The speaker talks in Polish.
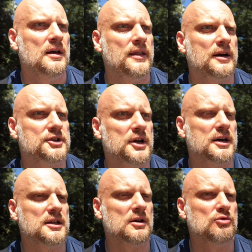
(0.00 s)
Na
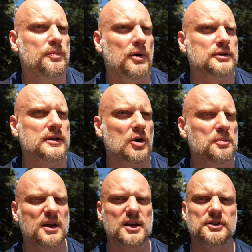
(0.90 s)
grzechy, na głupoty, na
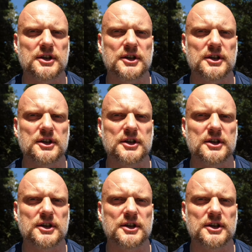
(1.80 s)
robienie